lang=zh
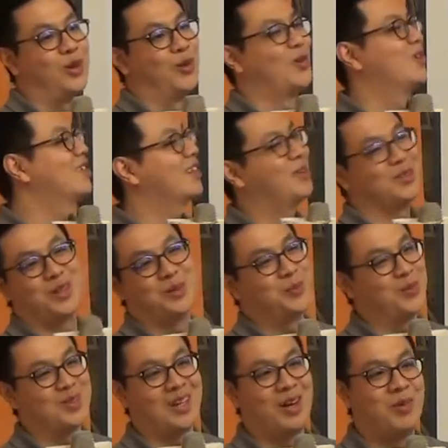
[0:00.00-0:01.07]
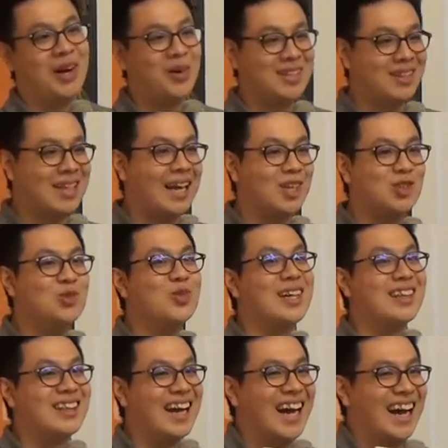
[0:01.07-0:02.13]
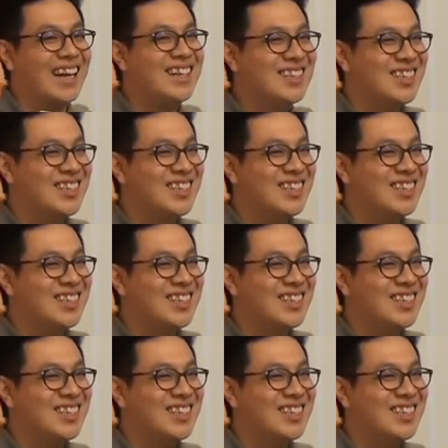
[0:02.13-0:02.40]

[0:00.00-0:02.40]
我说这个我真的不知道，我我知道哪里树很大，